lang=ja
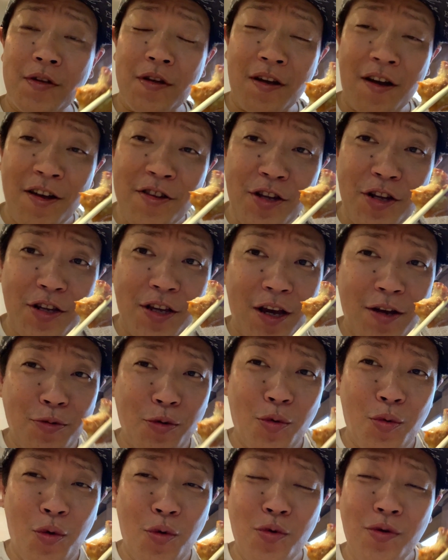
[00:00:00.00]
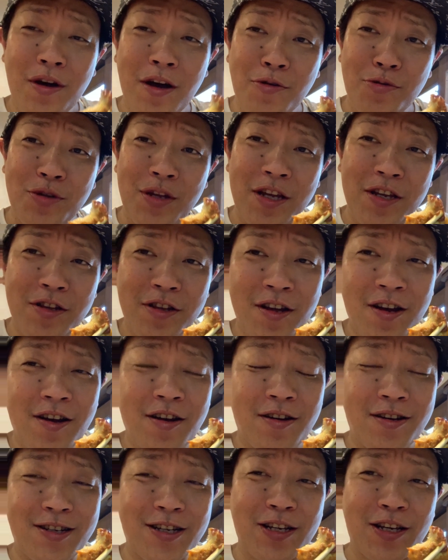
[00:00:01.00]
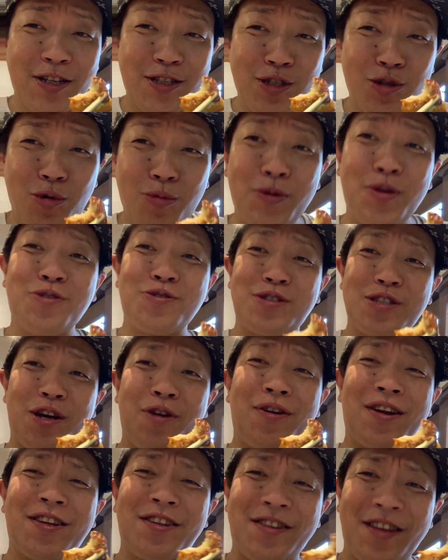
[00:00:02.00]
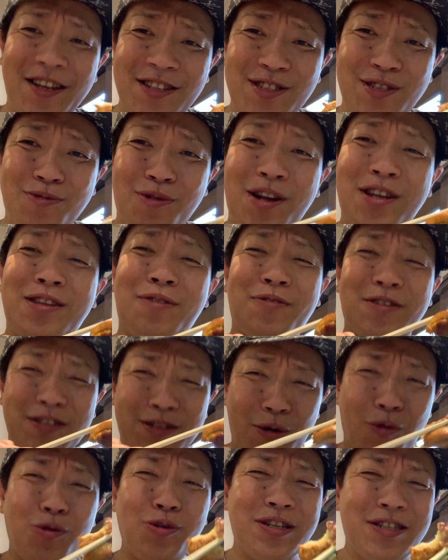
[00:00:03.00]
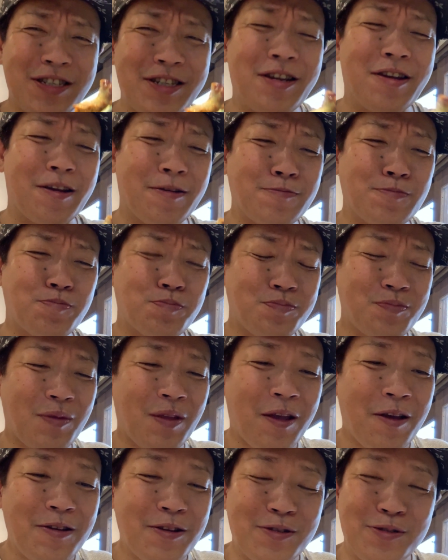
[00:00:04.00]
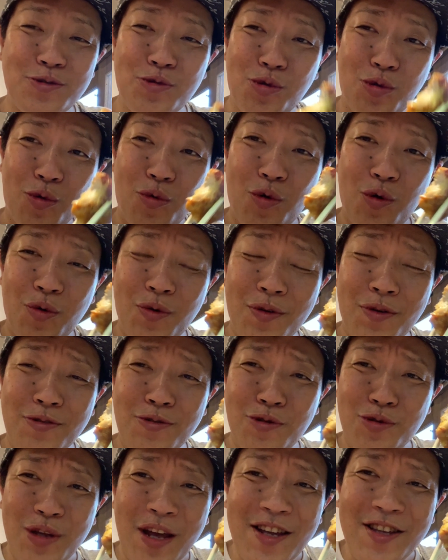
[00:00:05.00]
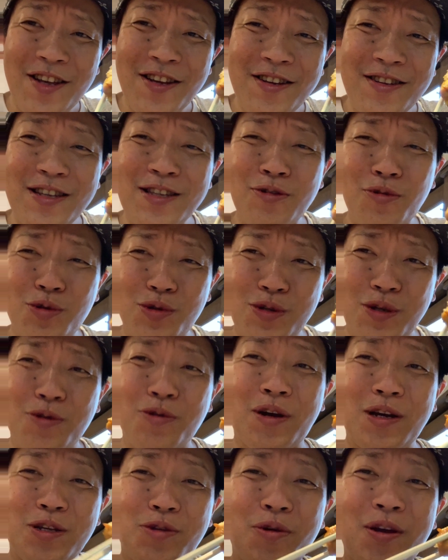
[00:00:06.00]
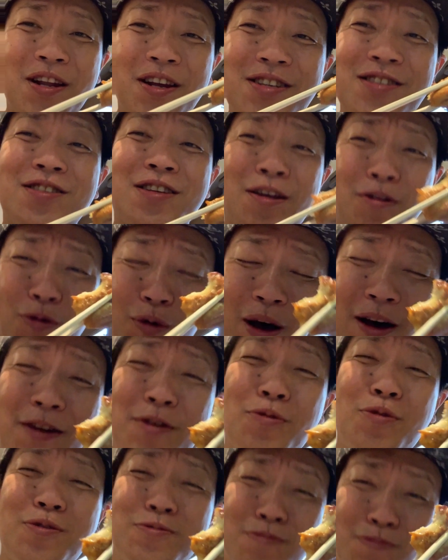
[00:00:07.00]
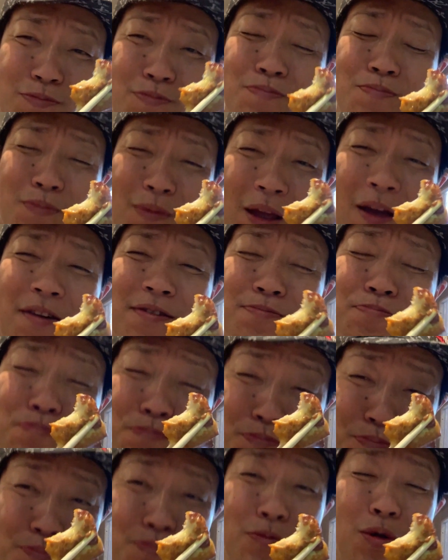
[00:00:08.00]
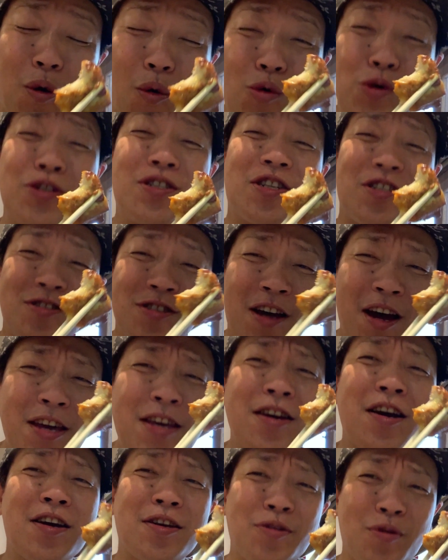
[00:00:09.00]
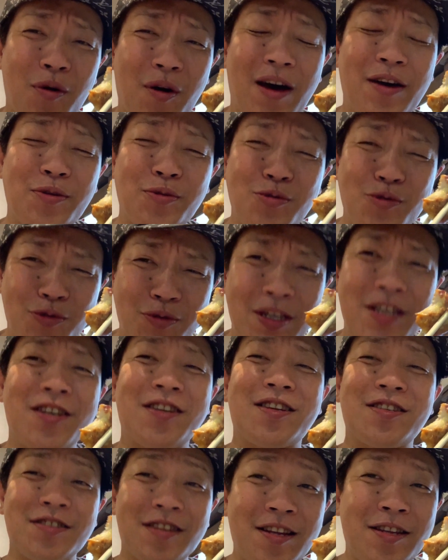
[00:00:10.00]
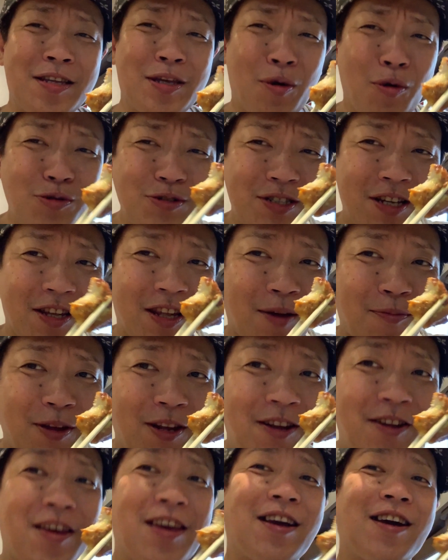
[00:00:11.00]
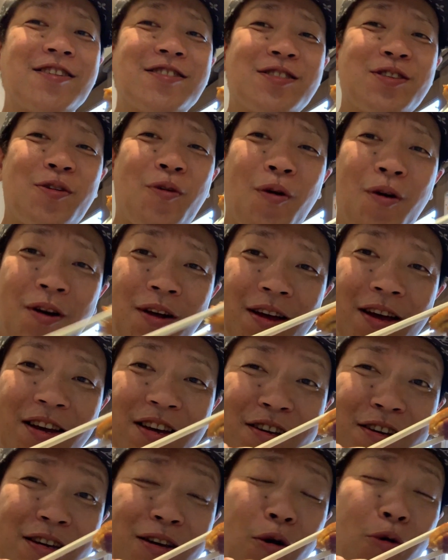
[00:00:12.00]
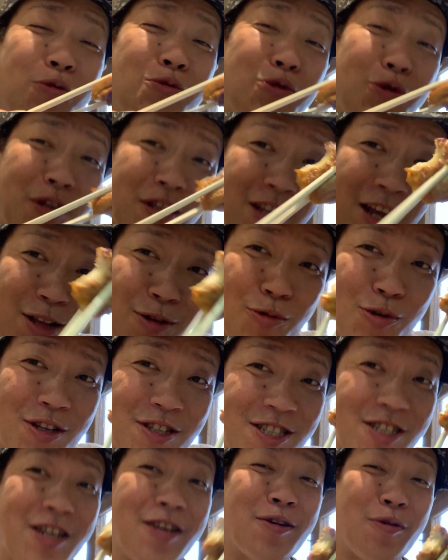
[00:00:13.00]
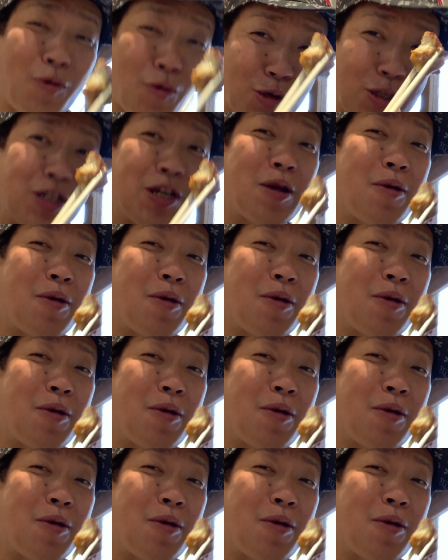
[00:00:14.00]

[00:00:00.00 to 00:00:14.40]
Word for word: かなりあの本格的な、えー、調味料使われて作られてますが美味しいちょっとこう具体的にどうっていうのが言えないですけどあの美味しいです海外のあの雰囲気ですね日本じゃ食べれない感じの本当にタンドリーチキン美味しい